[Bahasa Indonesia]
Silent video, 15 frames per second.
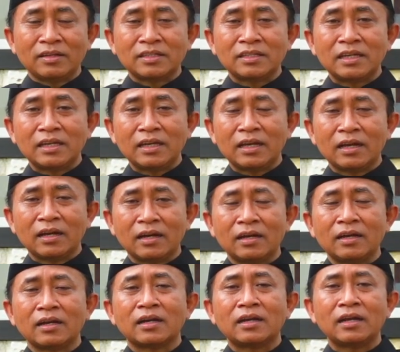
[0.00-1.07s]
sehingga
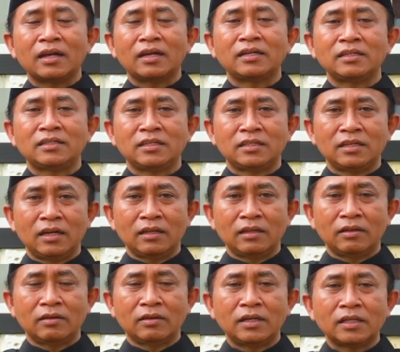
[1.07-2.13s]
kelak di sisi
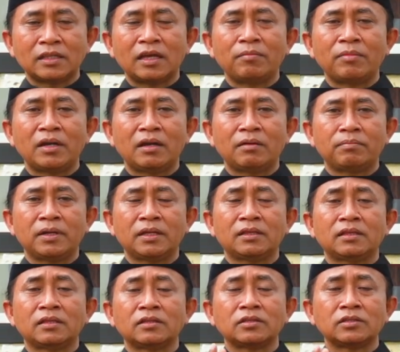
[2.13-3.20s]
Allah kita mendapat
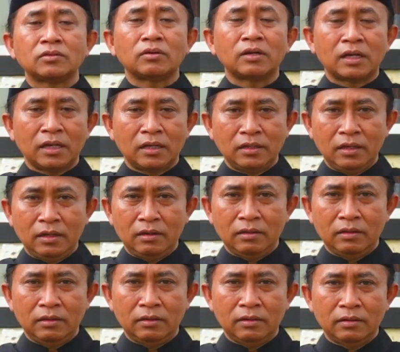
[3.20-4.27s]
surganya
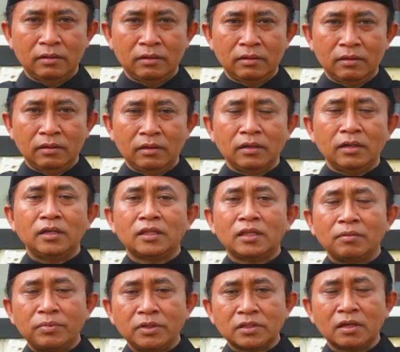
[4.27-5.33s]
Allah.
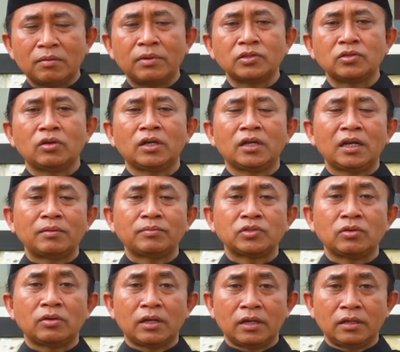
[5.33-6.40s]
Kita bisa masuk ke dalam
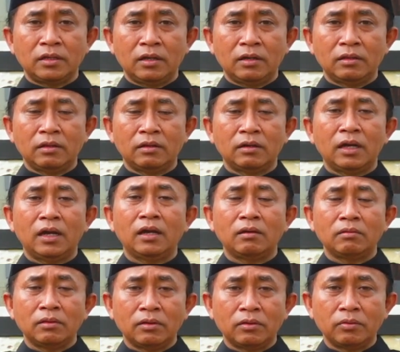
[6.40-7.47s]
surganya Allah.
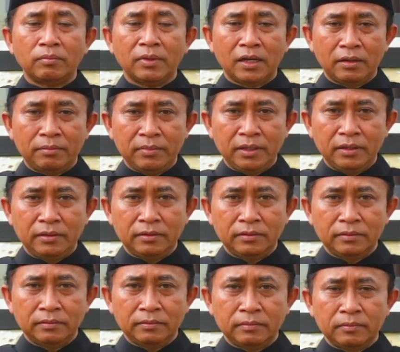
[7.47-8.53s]
Allahumma amin.
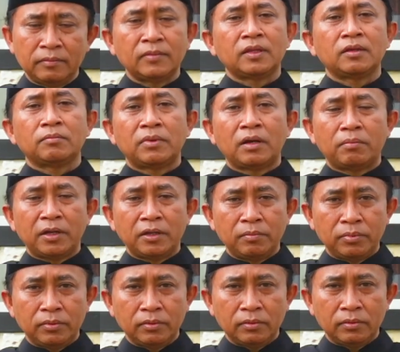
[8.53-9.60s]
Bapak
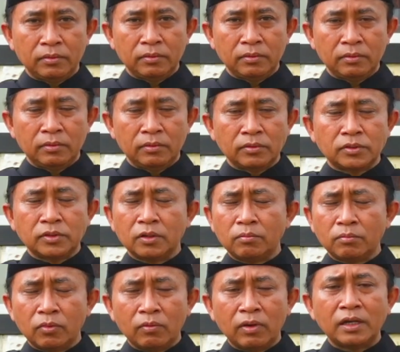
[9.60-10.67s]
Ibu,
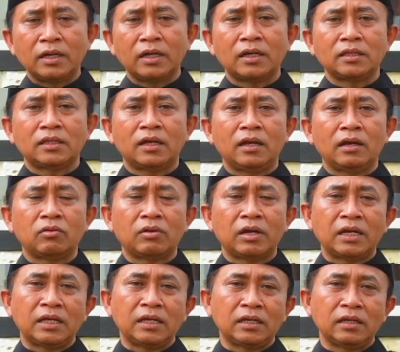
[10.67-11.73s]
semua yang kita
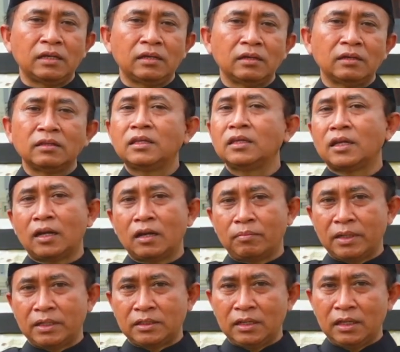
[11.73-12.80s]
lakukan ini tidak
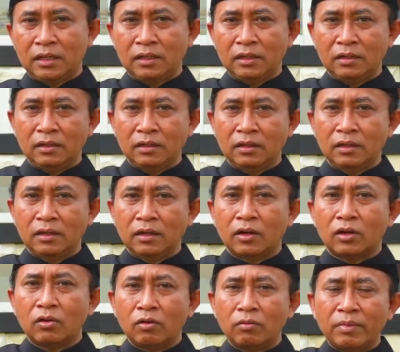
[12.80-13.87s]
lepas dari
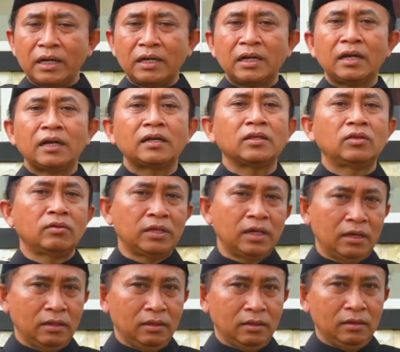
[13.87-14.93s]
rahmat dan
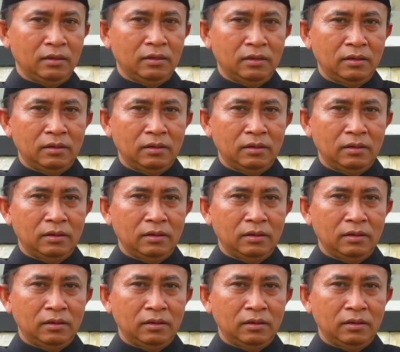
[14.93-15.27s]
ridhonya Allah.